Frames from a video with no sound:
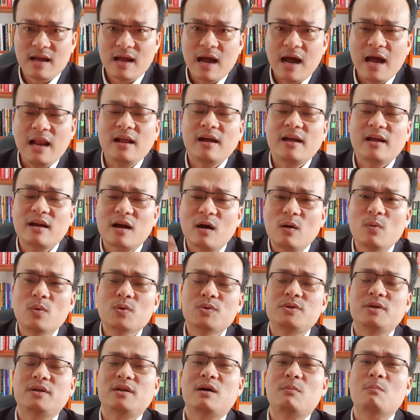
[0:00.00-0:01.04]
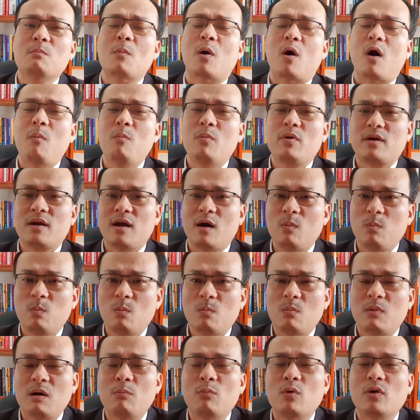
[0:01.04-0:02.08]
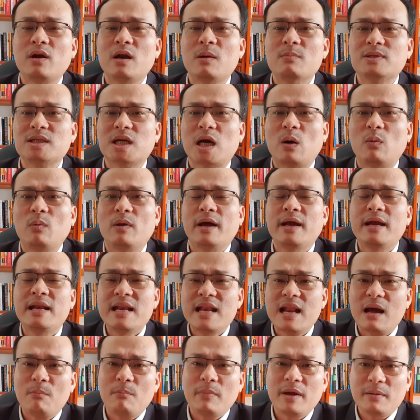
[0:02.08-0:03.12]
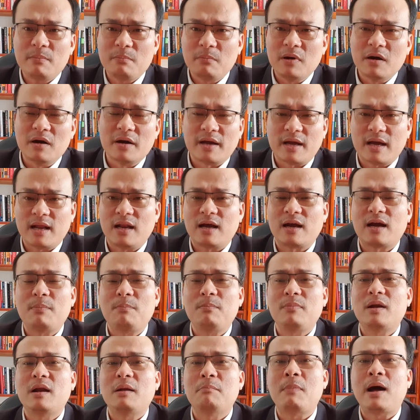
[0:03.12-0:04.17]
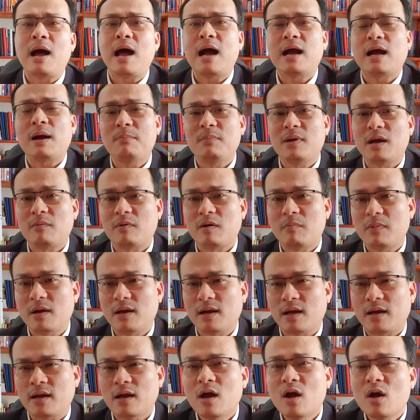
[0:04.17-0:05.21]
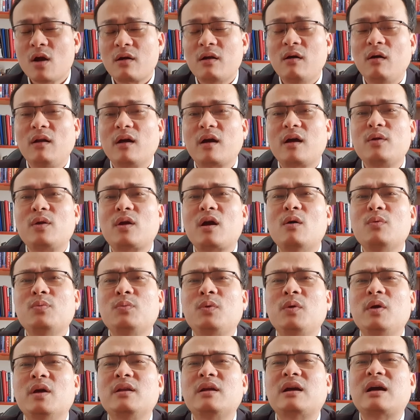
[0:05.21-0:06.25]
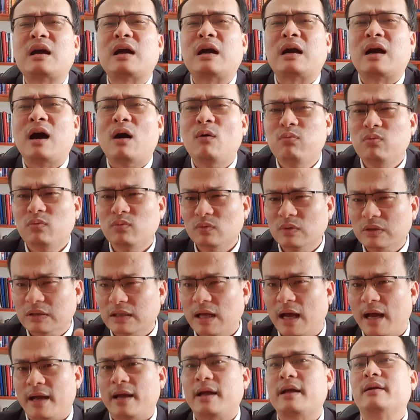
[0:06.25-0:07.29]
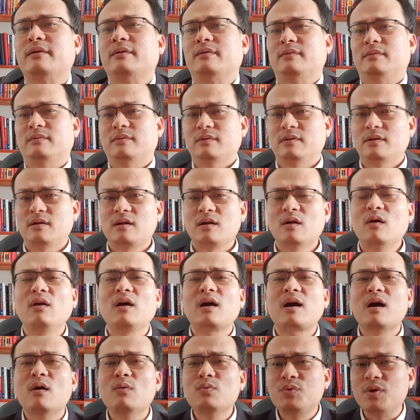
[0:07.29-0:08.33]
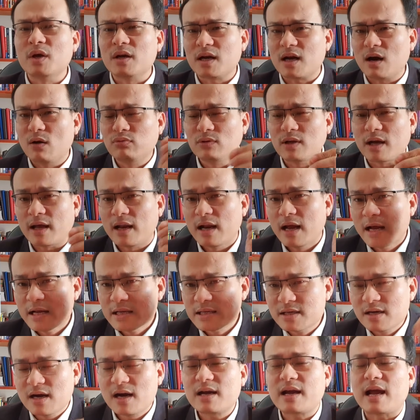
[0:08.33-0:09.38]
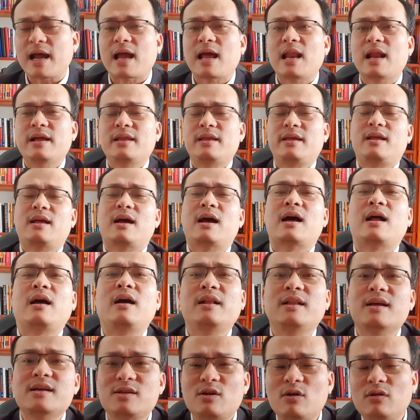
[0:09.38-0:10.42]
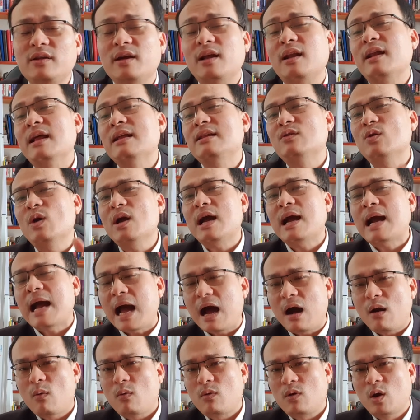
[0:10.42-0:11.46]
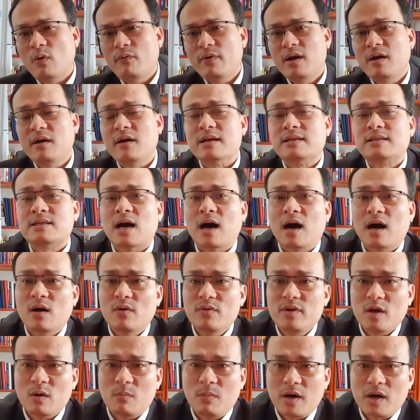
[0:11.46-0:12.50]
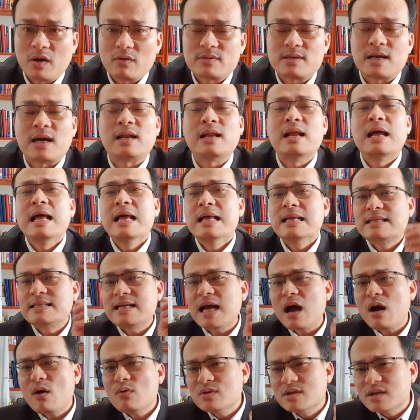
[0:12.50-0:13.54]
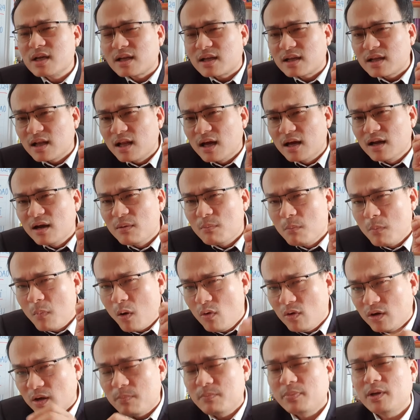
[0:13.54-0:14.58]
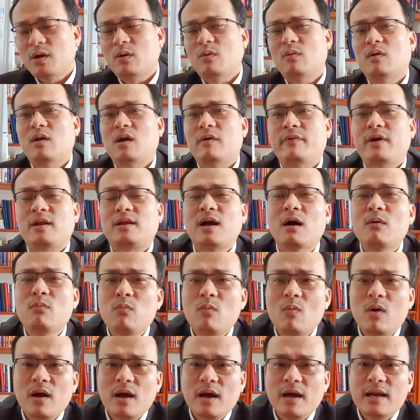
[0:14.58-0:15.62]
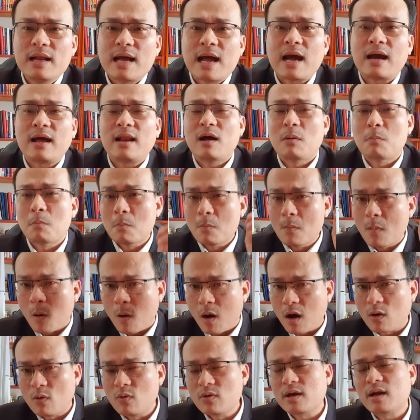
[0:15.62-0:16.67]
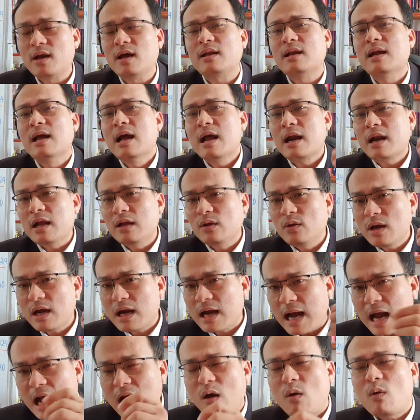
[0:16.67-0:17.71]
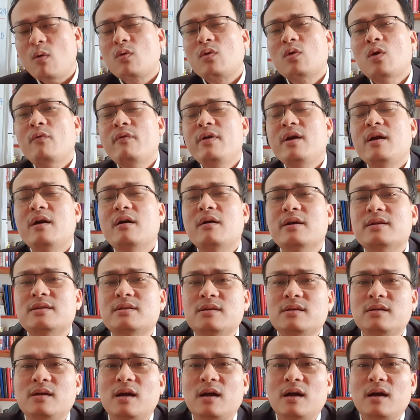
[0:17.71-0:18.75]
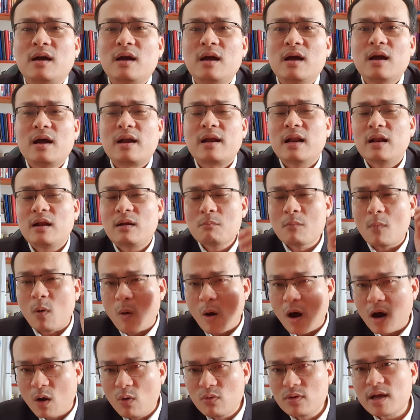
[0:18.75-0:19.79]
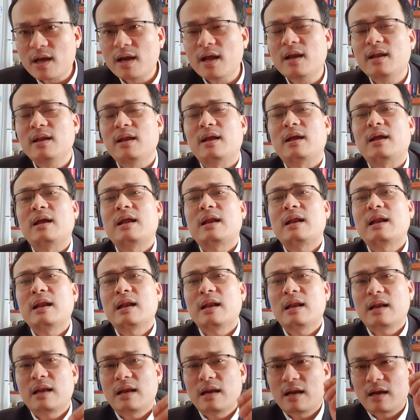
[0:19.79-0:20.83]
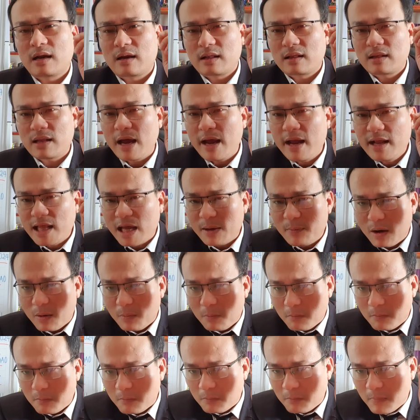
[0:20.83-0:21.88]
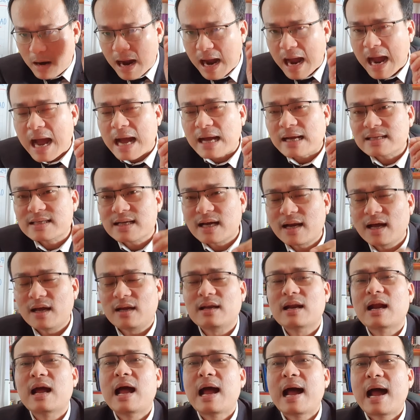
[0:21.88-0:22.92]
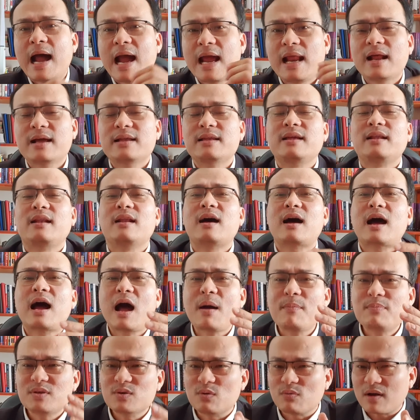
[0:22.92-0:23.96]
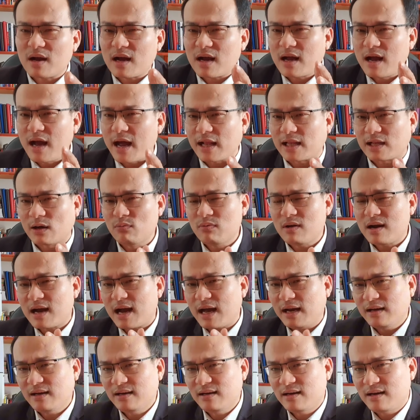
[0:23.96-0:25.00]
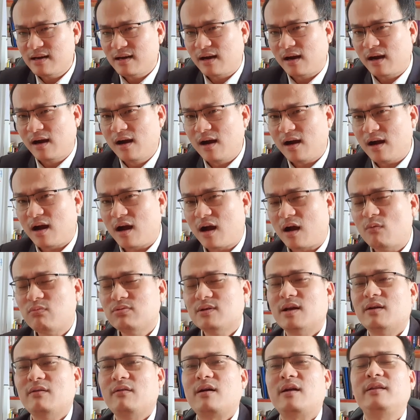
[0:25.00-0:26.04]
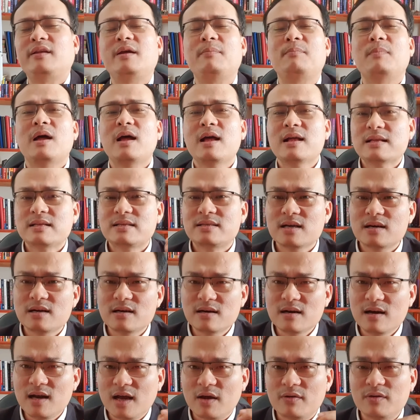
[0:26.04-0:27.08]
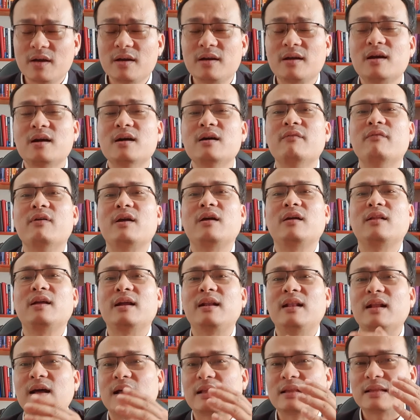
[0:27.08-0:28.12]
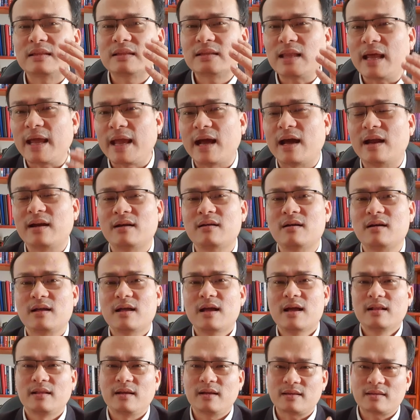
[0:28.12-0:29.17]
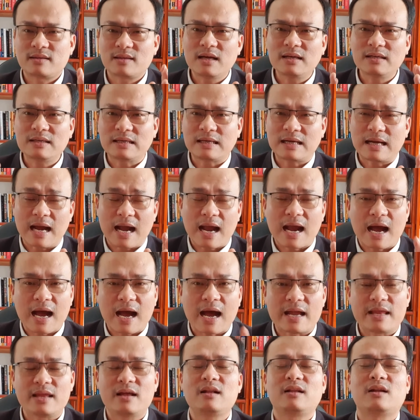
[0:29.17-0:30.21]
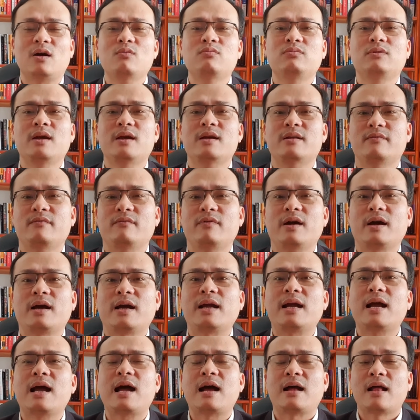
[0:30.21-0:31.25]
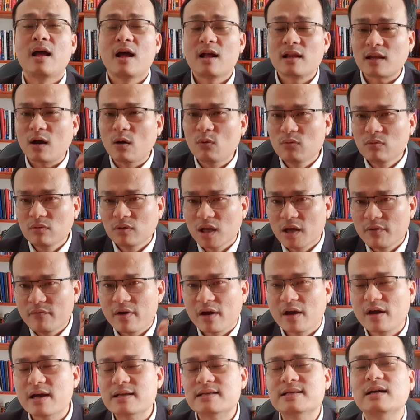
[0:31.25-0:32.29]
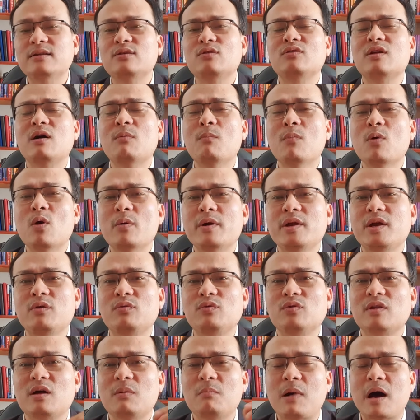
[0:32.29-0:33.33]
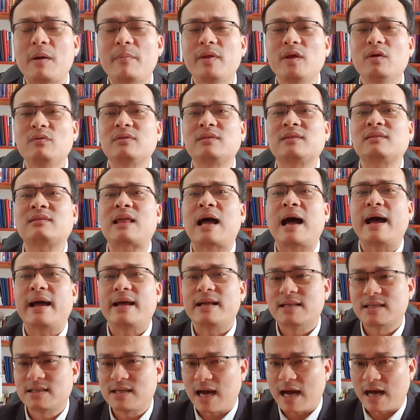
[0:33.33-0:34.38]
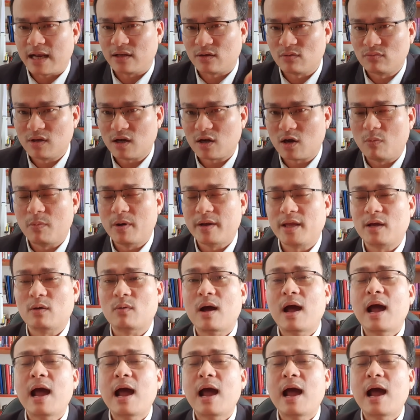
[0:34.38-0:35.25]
hay là cái câu chuyện là bỏ một đồng mà một năm sau là x5 x10 hay là gấp 3 gấp 5 gấp 10 lần đó là cái câu chuyện không thể đó là câu chuyện không thể chưa kể là gì à người ta có thể đánh thuế cao đối với người sở hữu nhiều bất động sản giao dịch lớn hơn 400 triệu là phải thông qua ngân hàng này là bỏ khung giá đất đánh thuế cao đối với người ờ, bỏ khung giá đất này thay thế bằng bảng giá đất hay là gì cả áp dụng hệ thống căn cước công dân gắn chip dữ liệu dân cư và nó thành là thẻ căn cước thì tất cả những thông tin về khách hàng thông tin về người dân chúng ta mua nhiêu chúng ta bán bao nhiêu tài sản chúng ta có bao nhiêu